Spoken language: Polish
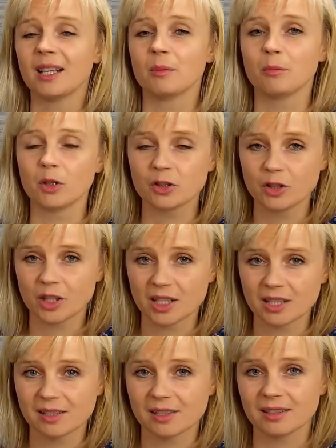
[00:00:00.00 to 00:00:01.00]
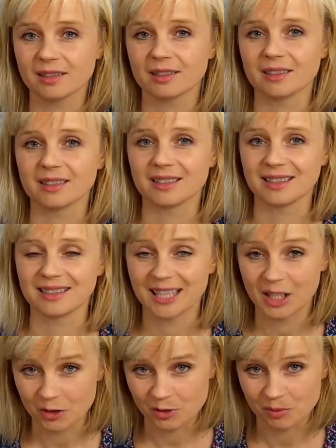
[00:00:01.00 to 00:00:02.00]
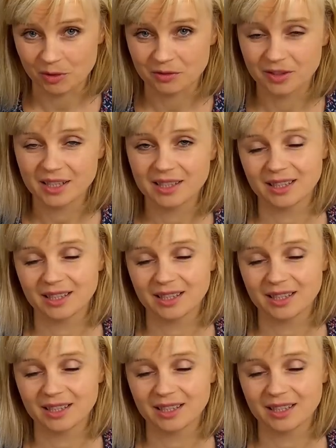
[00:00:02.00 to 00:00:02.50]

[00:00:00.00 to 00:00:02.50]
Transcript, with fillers: podczas e, tej rozmowy